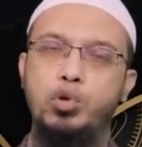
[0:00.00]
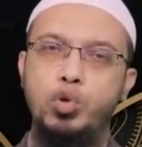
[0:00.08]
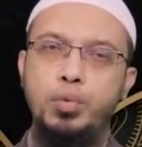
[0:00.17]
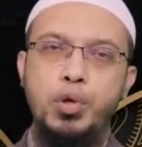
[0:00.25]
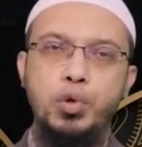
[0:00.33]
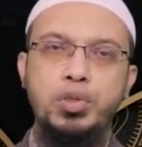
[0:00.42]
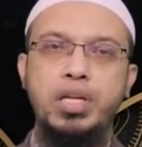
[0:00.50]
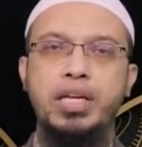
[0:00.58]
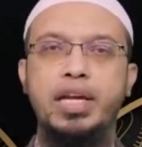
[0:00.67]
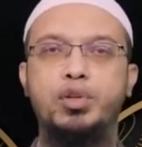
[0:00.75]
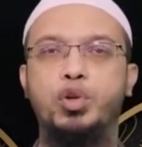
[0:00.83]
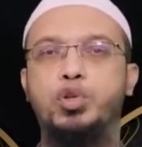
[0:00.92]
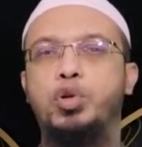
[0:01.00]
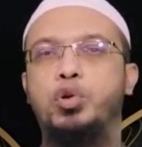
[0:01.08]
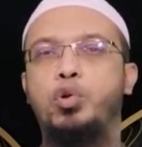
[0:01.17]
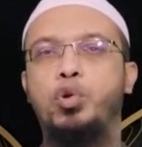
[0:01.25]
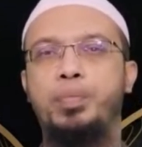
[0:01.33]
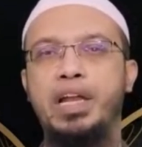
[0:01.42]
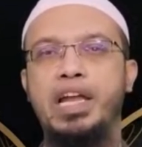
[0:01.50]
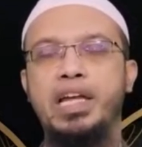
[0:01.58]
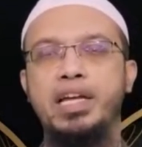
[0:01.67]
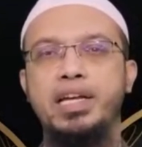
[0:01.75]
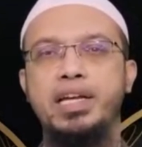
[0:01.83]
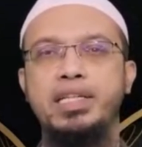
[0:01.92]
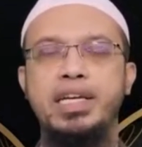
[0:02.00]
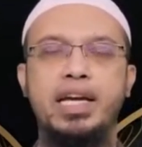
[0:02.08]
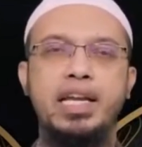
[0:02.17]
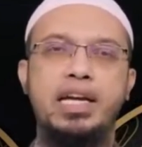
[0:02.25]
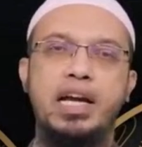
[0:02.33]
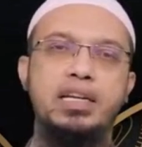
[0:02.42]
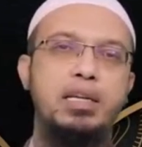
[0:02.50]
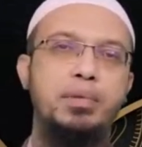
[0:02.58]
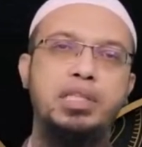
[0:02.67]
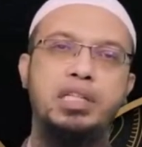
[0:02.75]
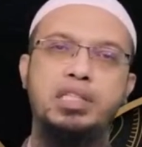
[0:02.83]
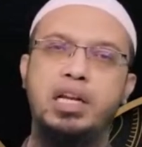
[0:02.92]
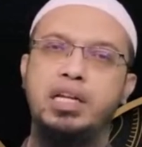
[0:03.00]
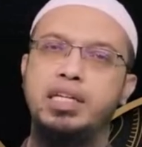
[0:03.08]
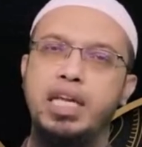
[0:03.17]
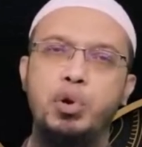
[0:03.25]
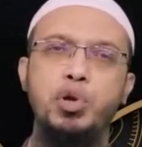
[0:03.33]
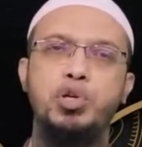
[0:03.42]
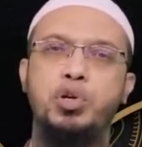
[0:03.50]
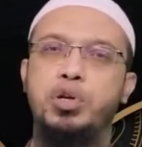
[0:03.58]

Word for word: তিনি আমাদের সঙ্গে আজকে লাইভে যুক্ত হয়েছেন লাইভের শুরুর অংশে যারা শুরুর অংশে ছিলেন না